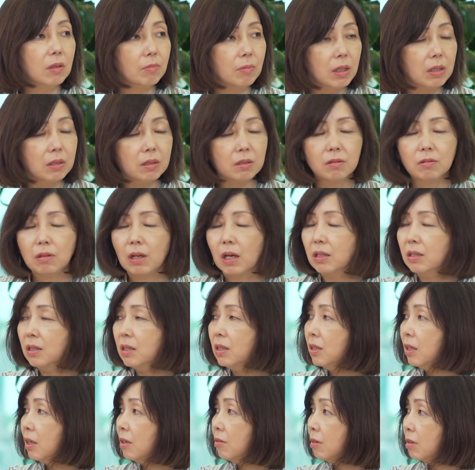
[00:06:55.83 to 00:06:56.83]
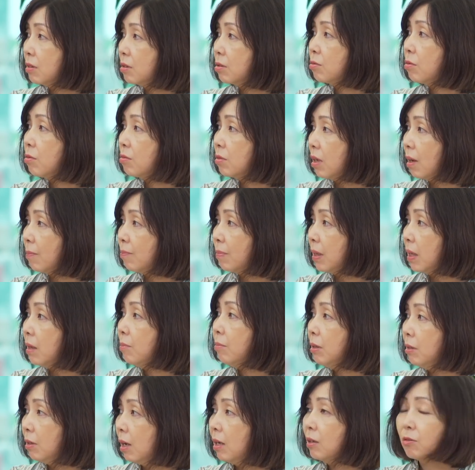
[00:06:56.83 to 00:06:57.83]
でますっていうのを発信されるのはすごくやっぱり
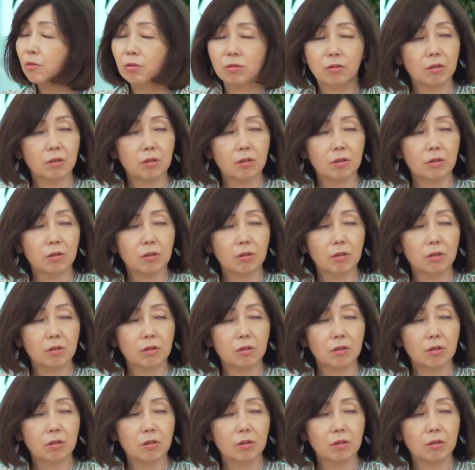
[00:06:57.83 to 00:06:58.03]
意味のあること